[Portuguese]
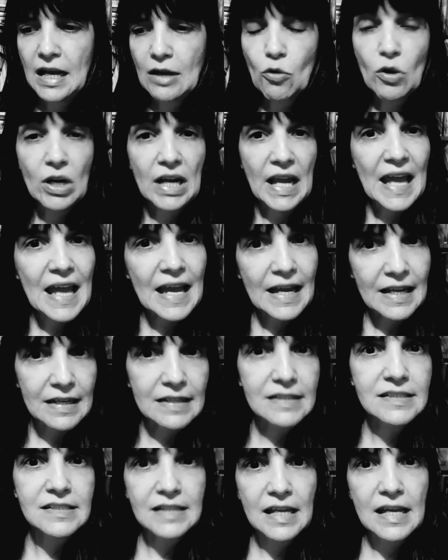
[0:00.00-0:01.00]

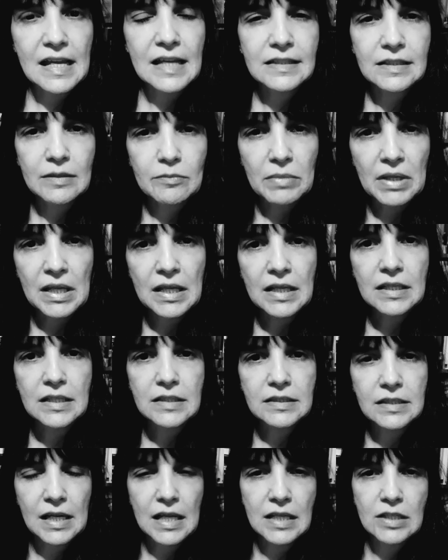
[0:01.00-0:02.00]
colegas, né, também que
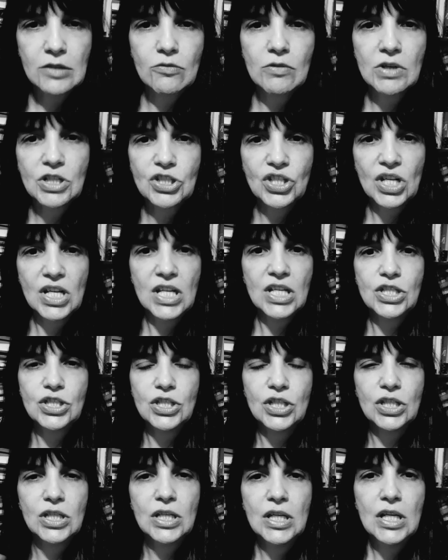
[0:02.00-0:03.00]
treinam com a
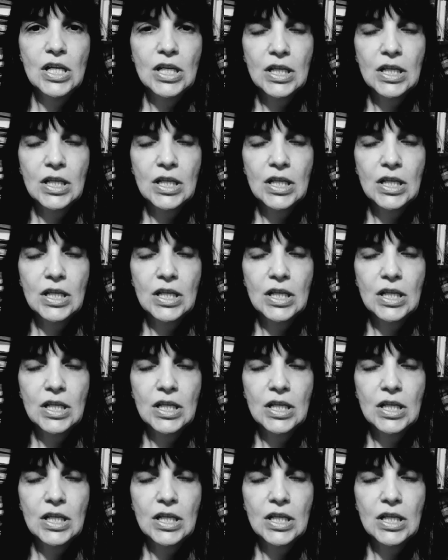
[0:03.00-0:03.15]
gente,